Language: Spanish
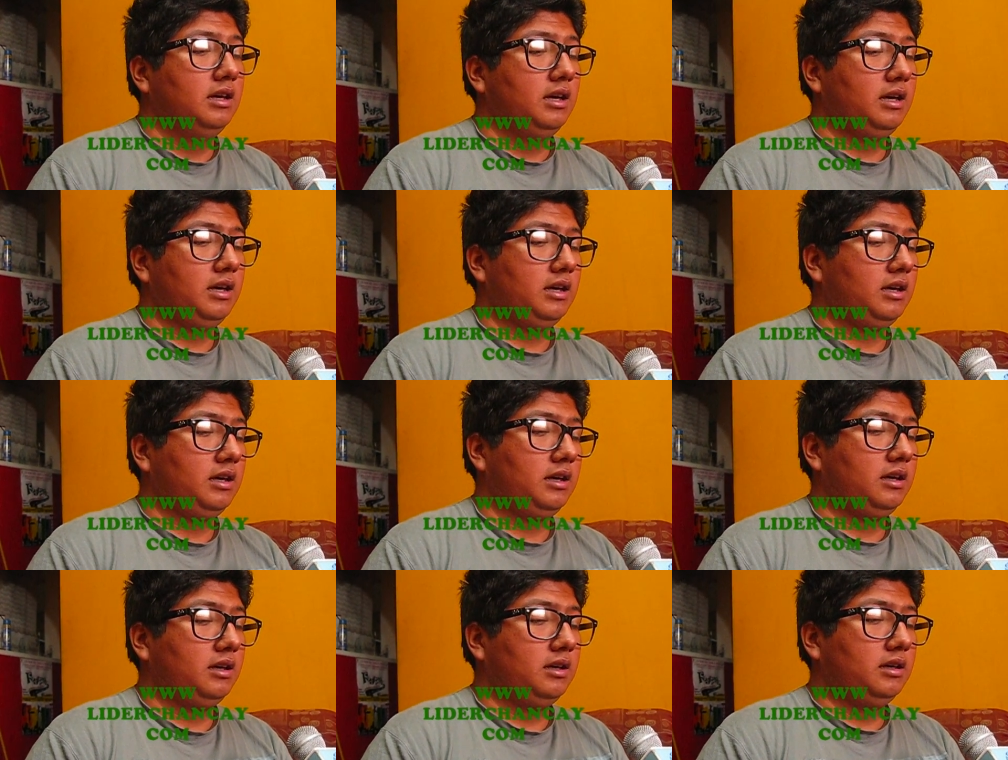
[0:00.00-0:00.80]

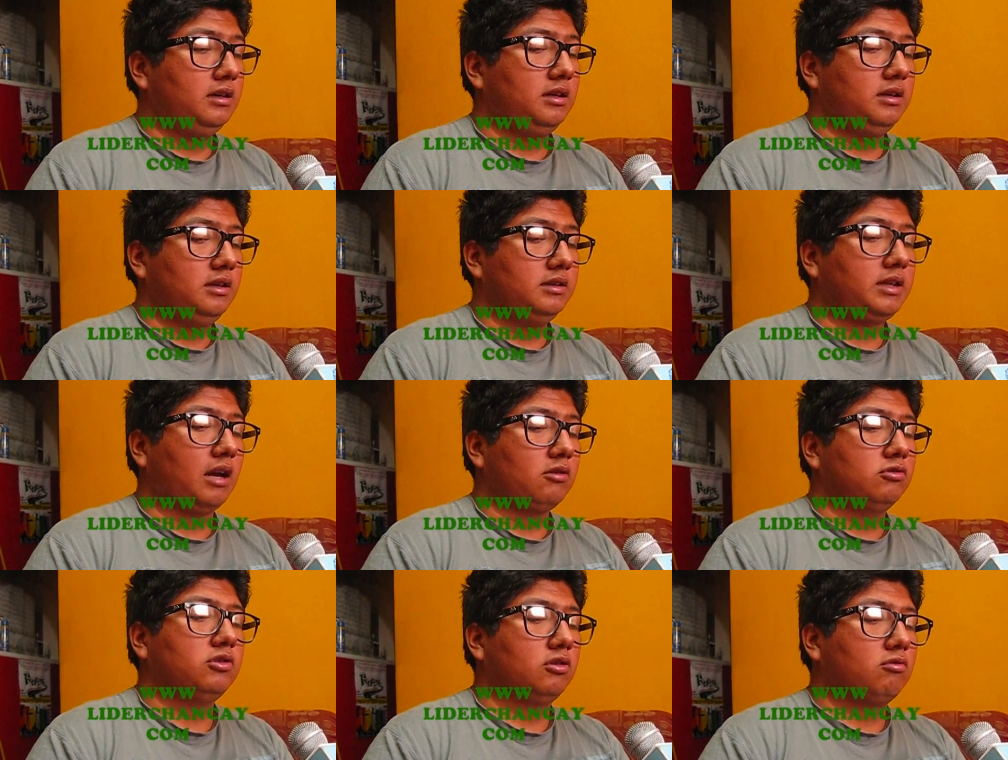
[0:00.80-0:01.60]
eh, de
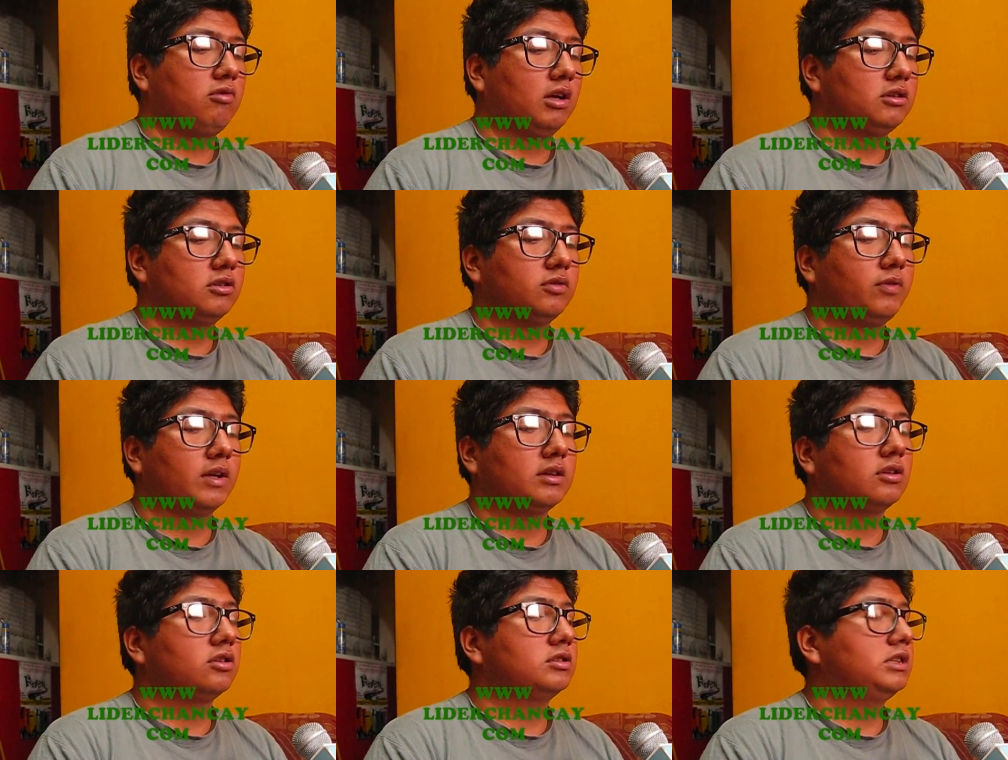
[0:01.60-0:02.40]
algunos cuantos
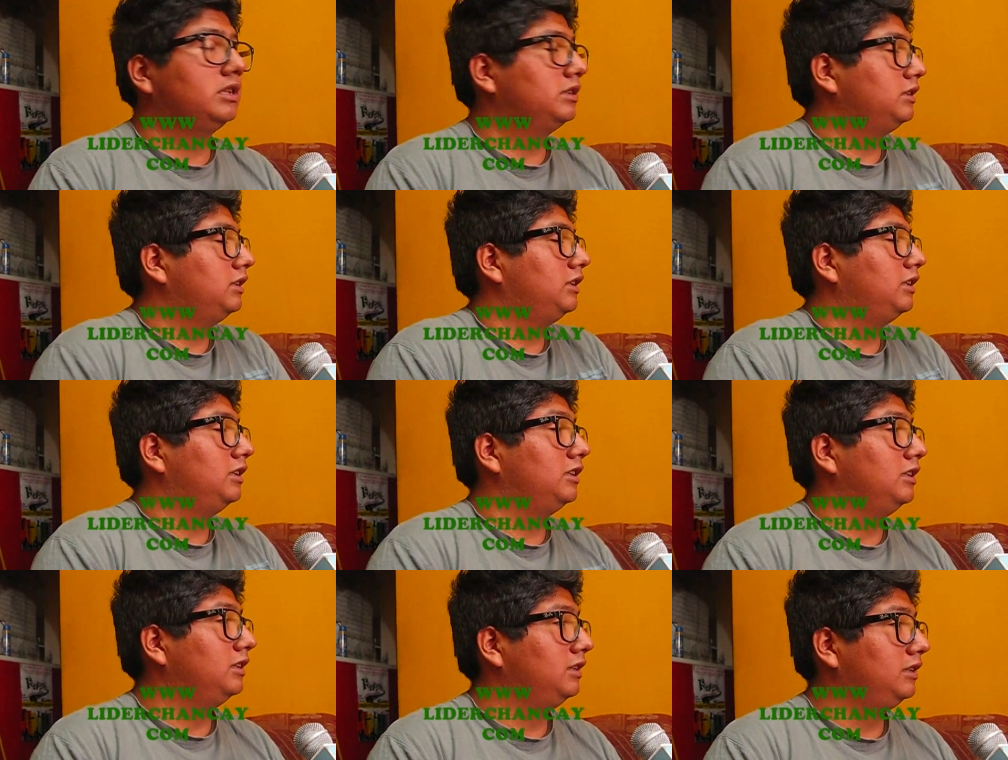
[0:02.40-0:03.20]
fantoches
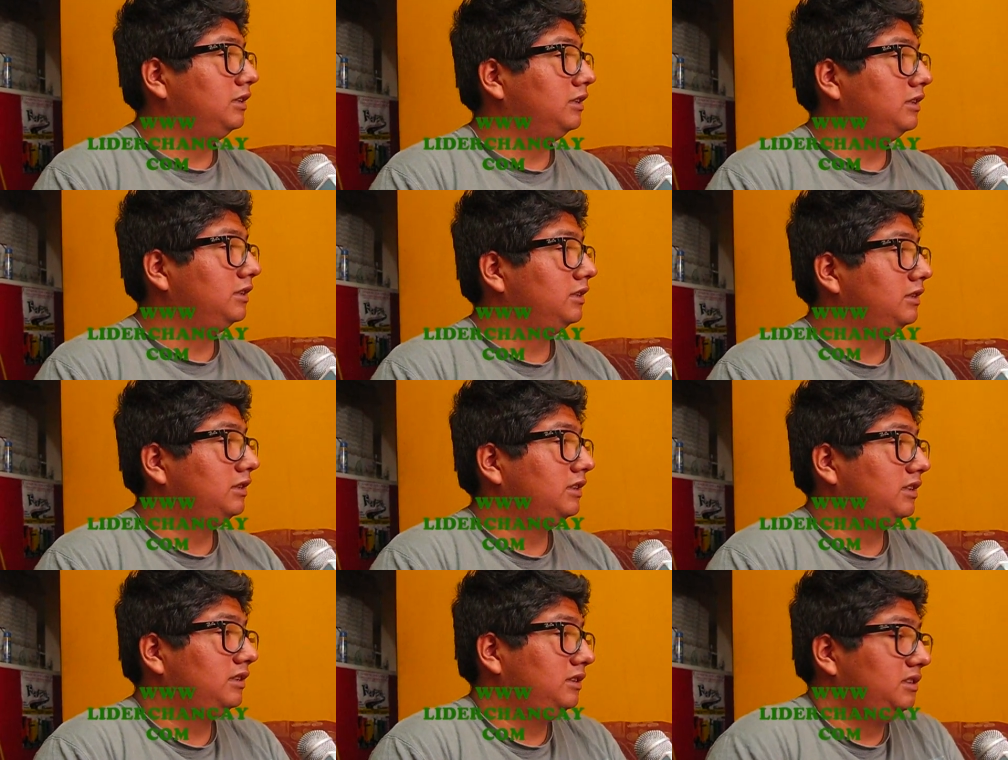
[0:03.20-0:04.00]
y,
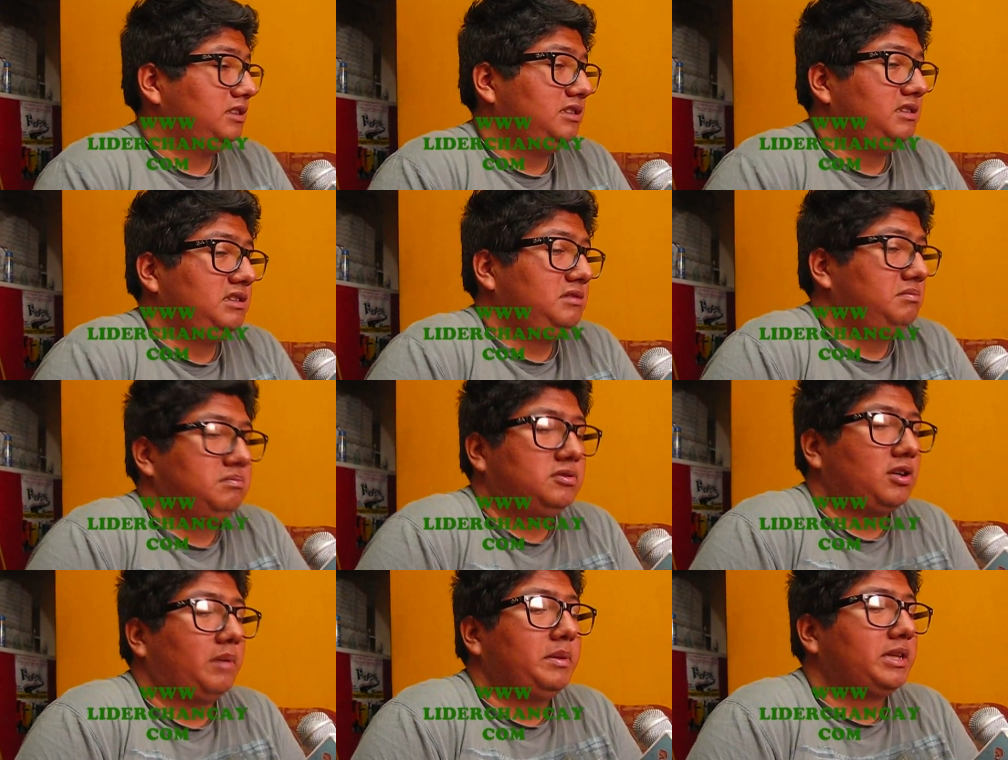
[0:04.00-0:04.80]

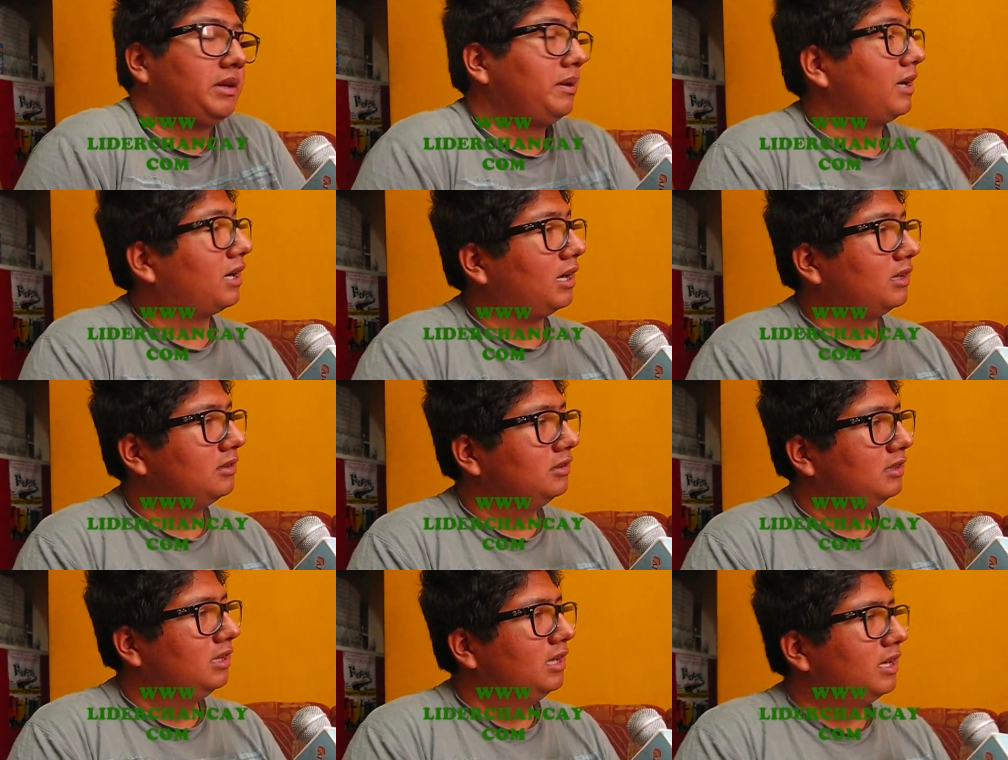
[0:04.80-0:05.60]
solamente verla. ¿no?